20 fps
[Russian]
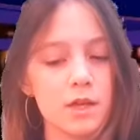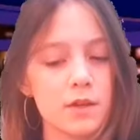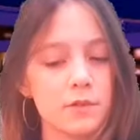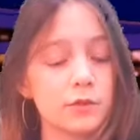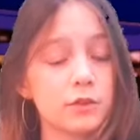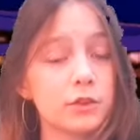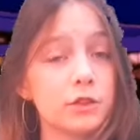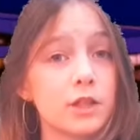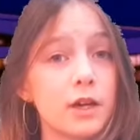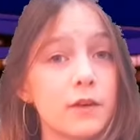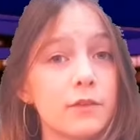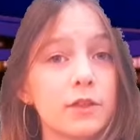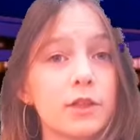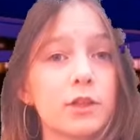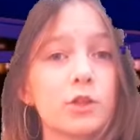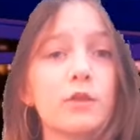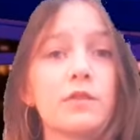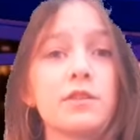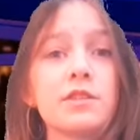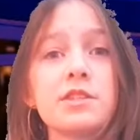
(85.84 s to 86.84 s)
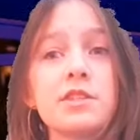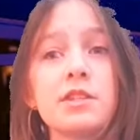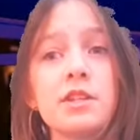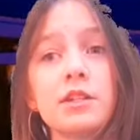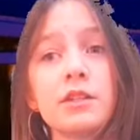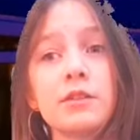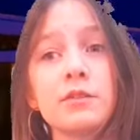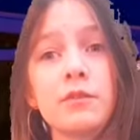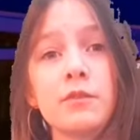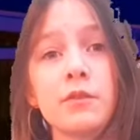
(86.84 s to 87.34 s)
И вот главные новости
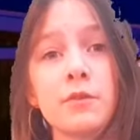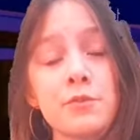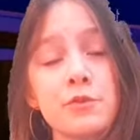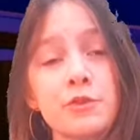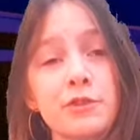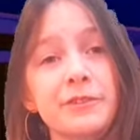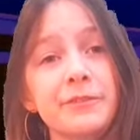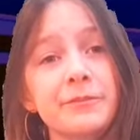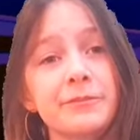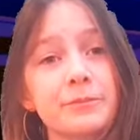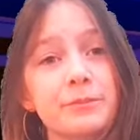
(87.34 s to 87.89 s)
этого выпуска.